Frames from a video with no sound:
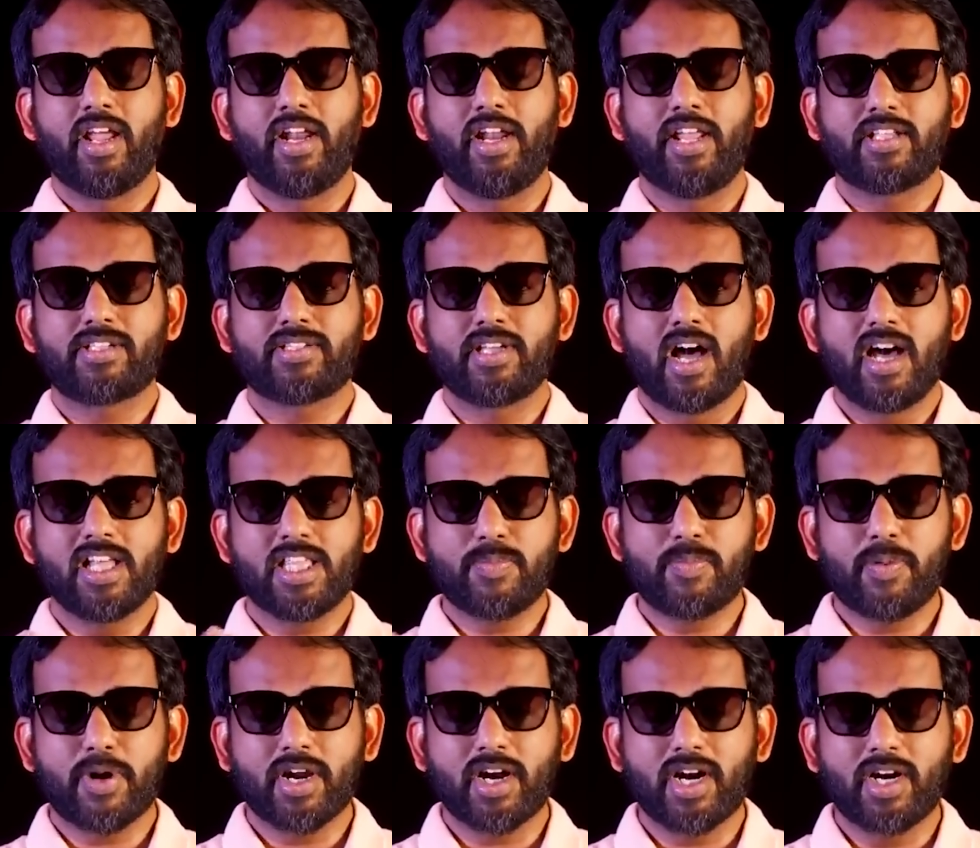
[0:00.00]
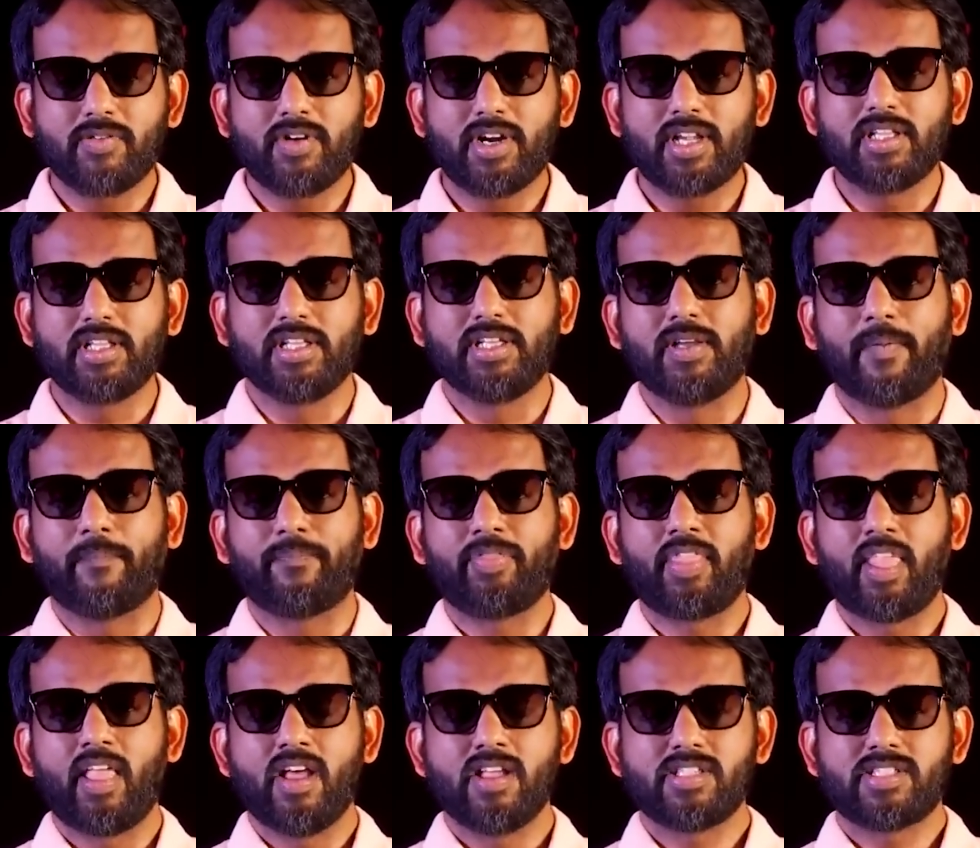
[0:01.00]
இன்றைக்கி சாதி படங்கள் வருது
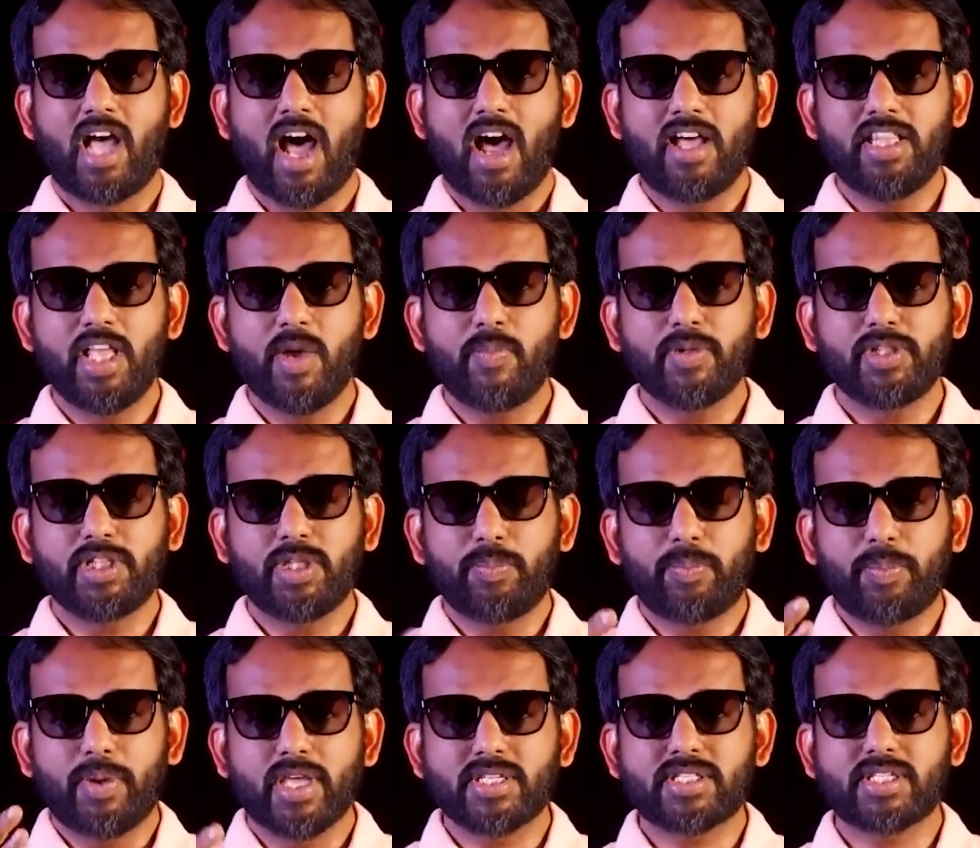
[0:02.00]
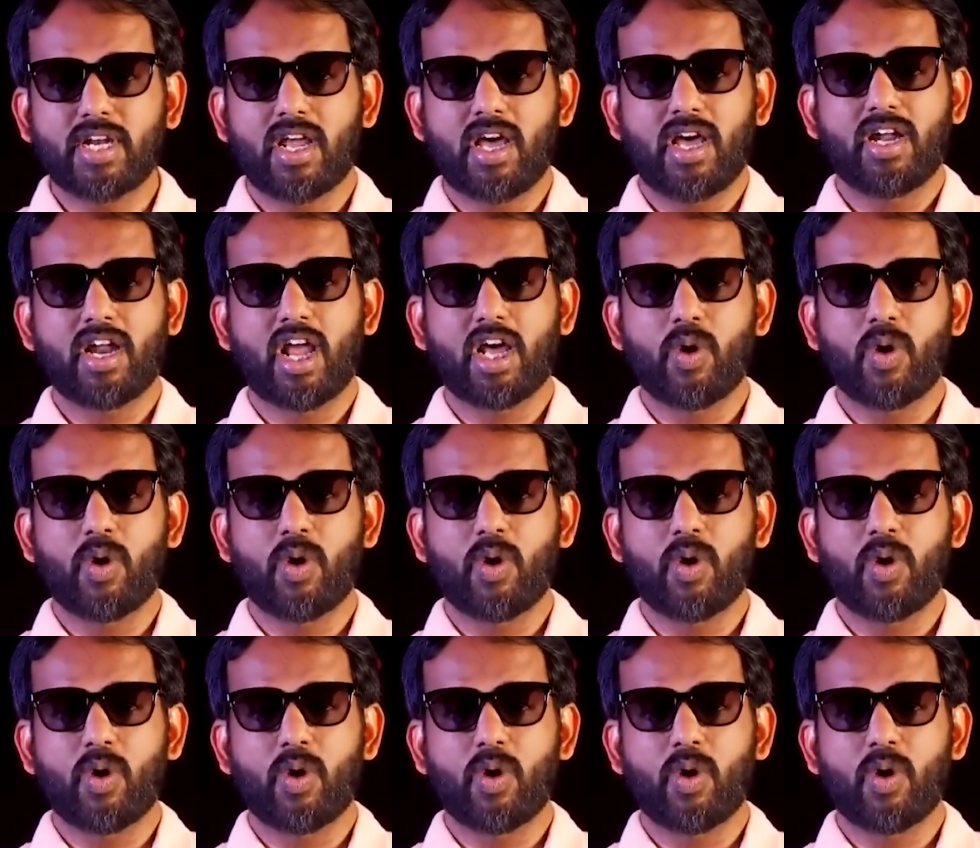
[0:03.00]
சாதியை பற்றி பேசுனா